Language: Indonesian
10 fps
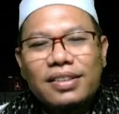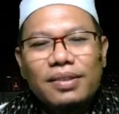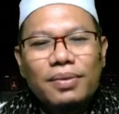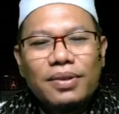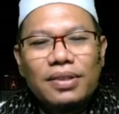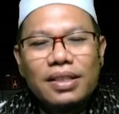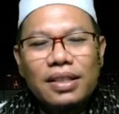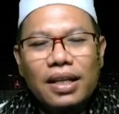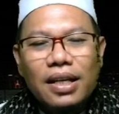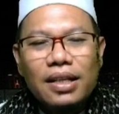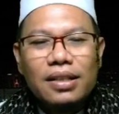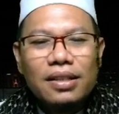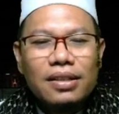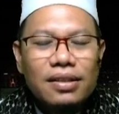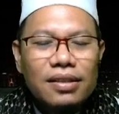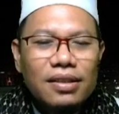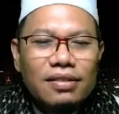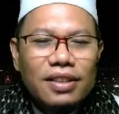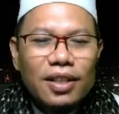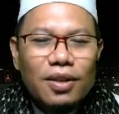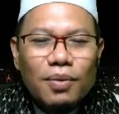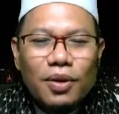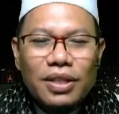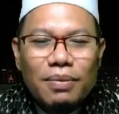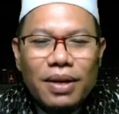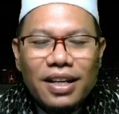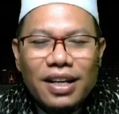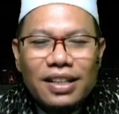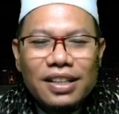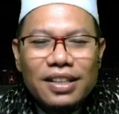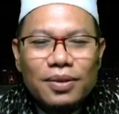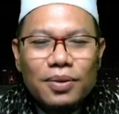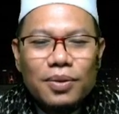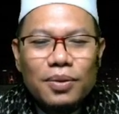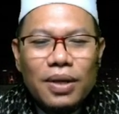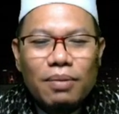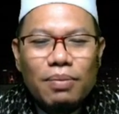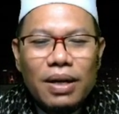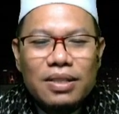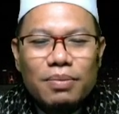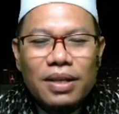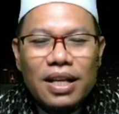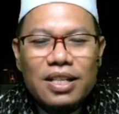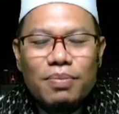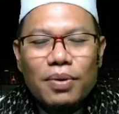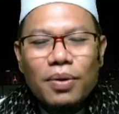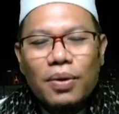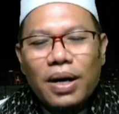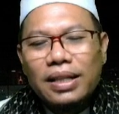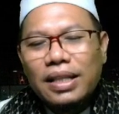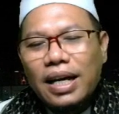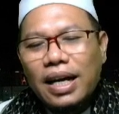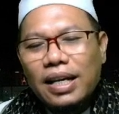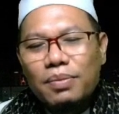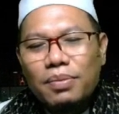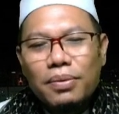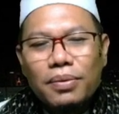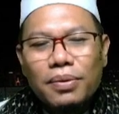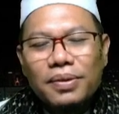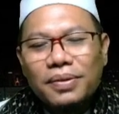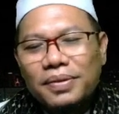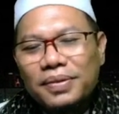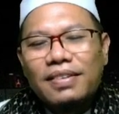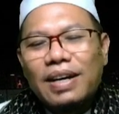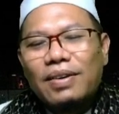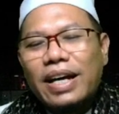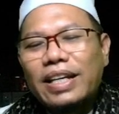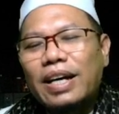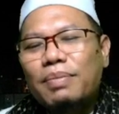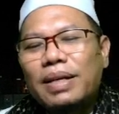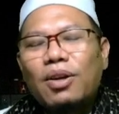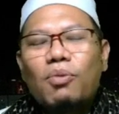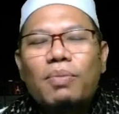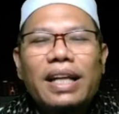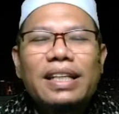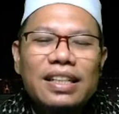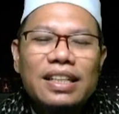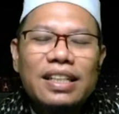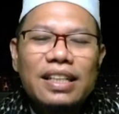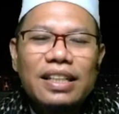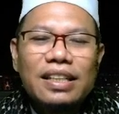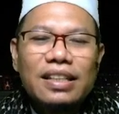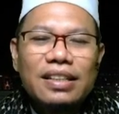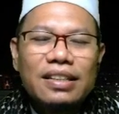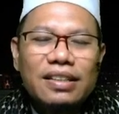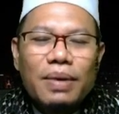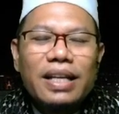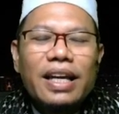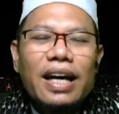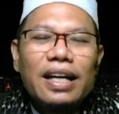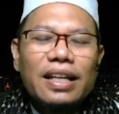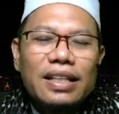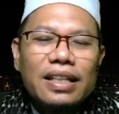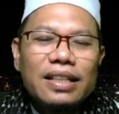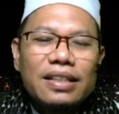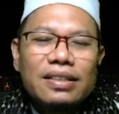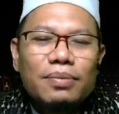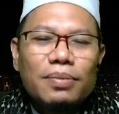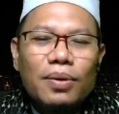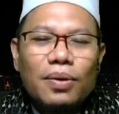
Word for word: kemudian ini nomornya balik lagi 7, 8, 9, 10 Atta Ibun Orang-orang yang bertaubat Ini banyak ya 10